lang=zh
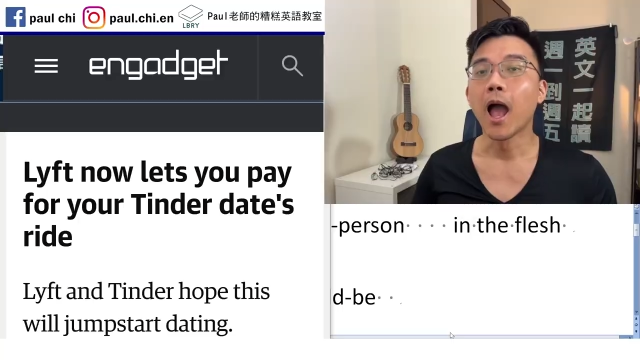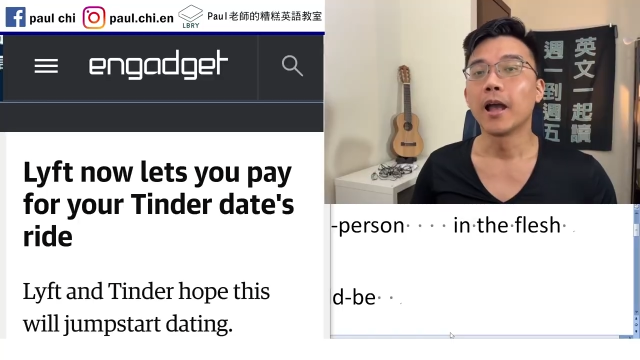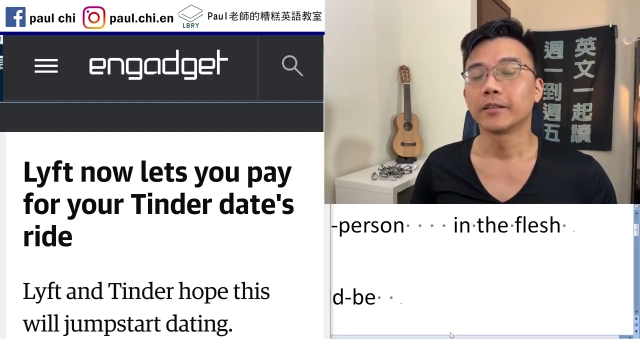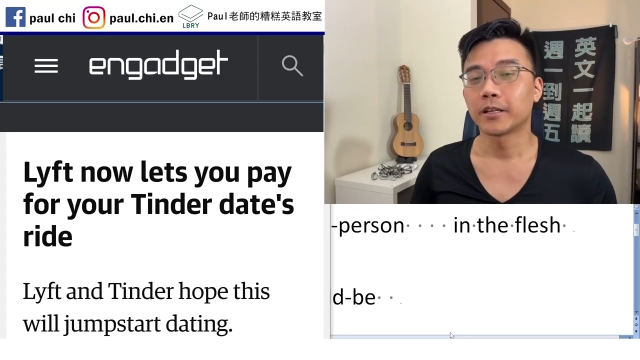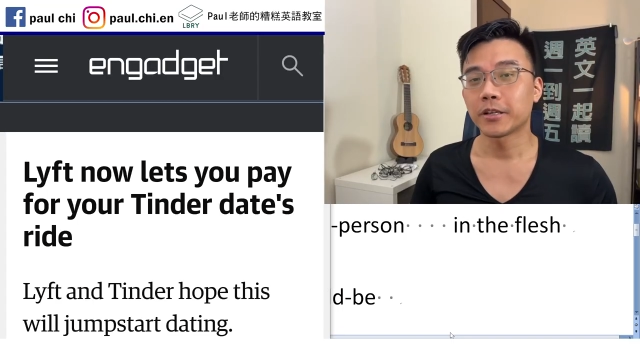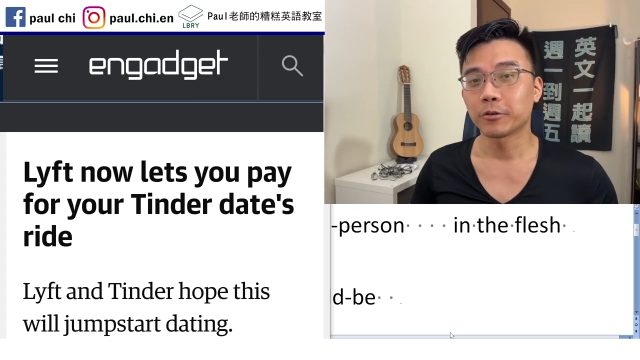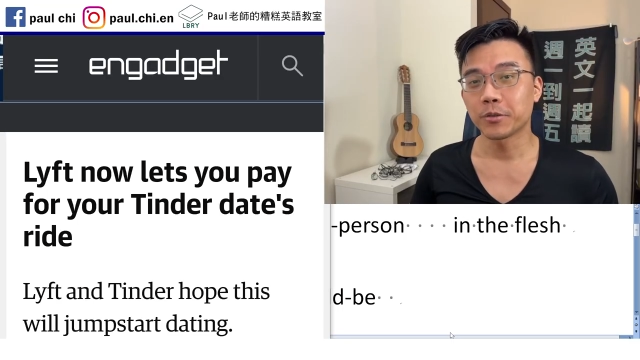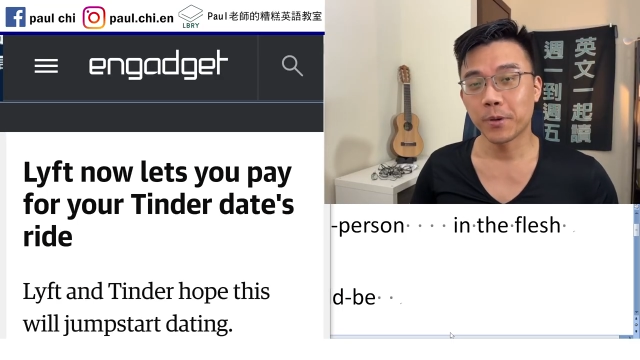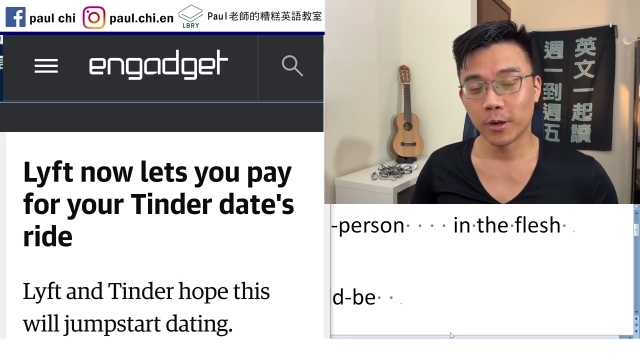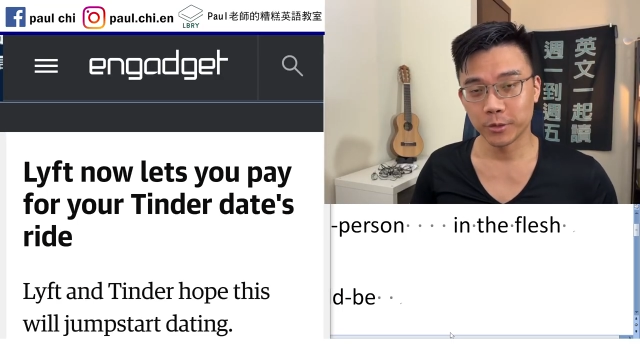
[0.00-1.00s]
大家好，我是
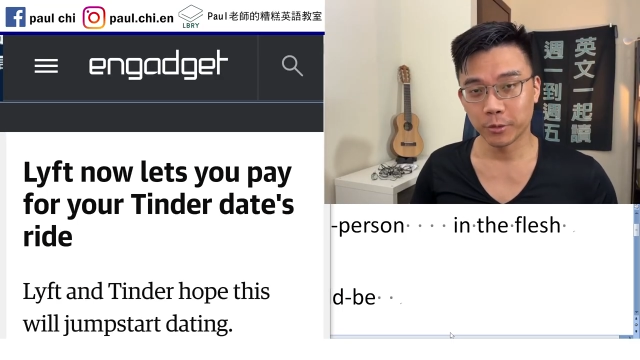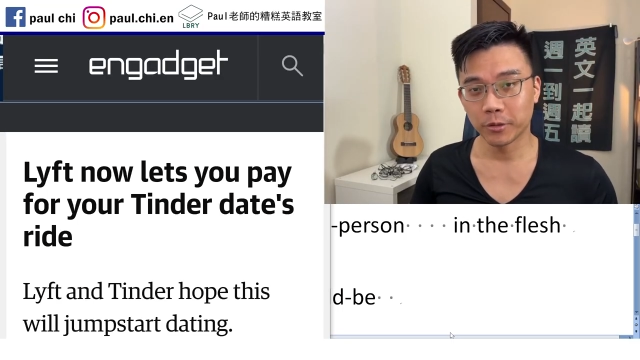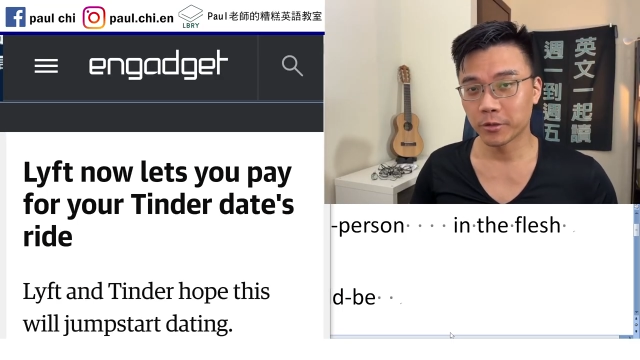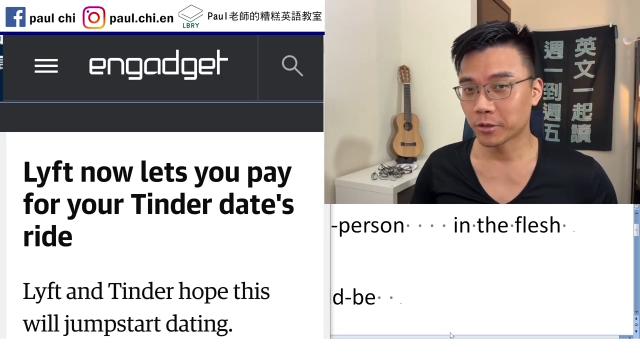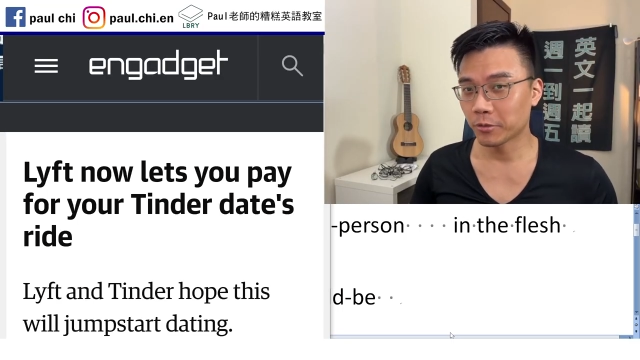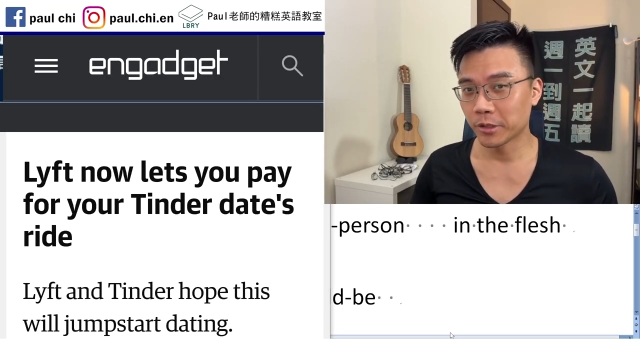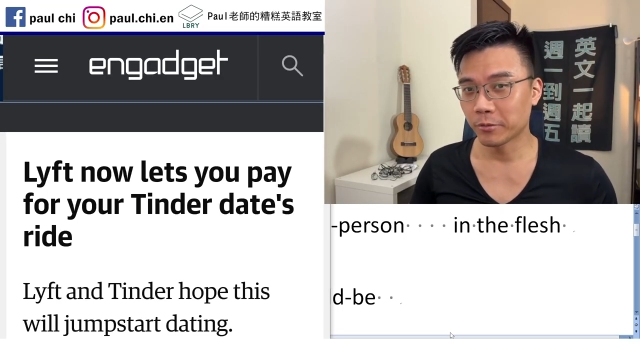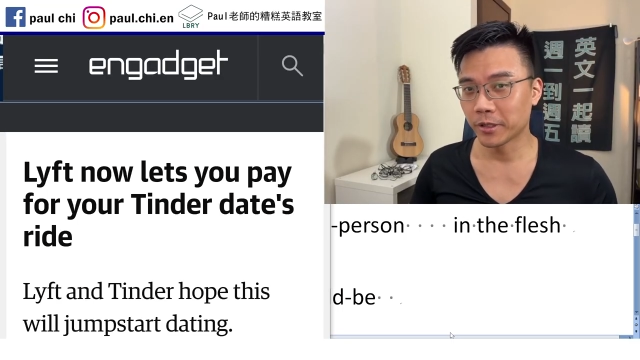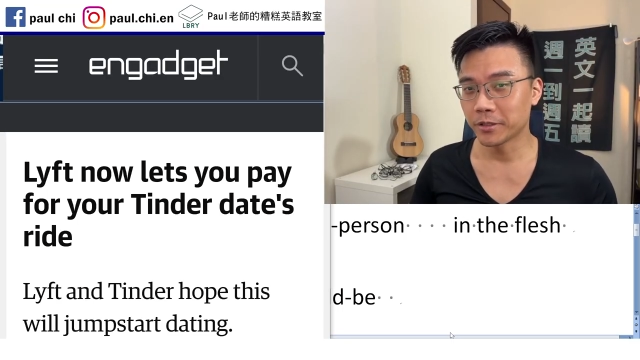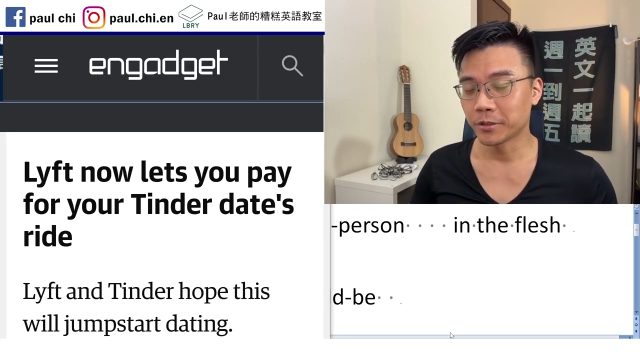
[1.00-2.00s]
Paul，周一到周五英
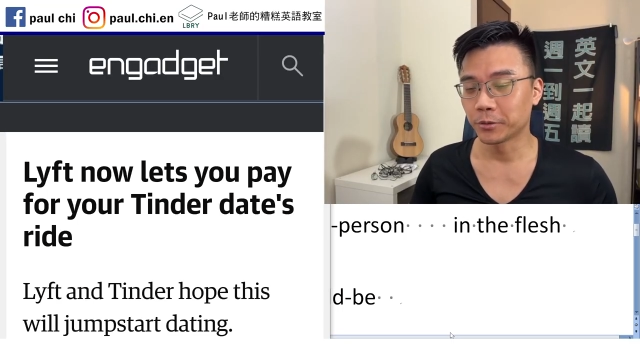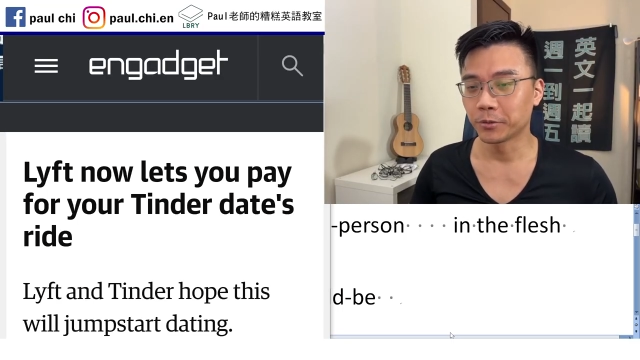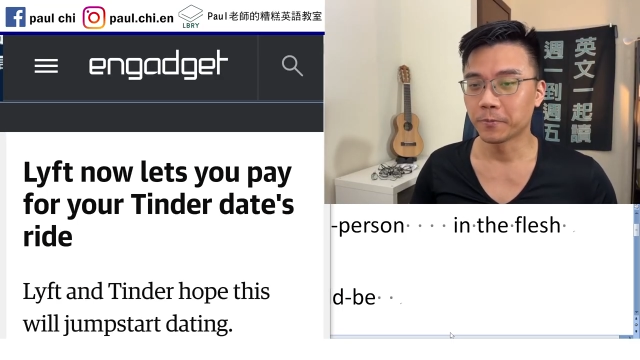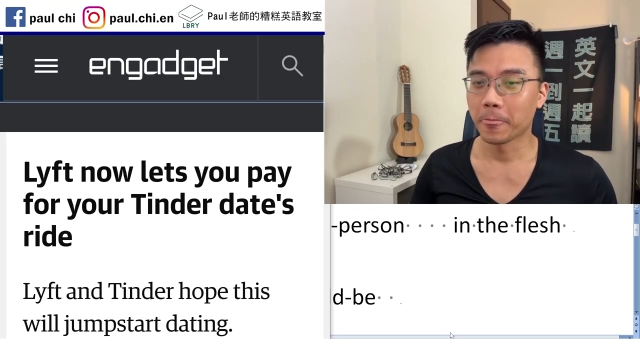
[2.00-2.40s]
文一起读。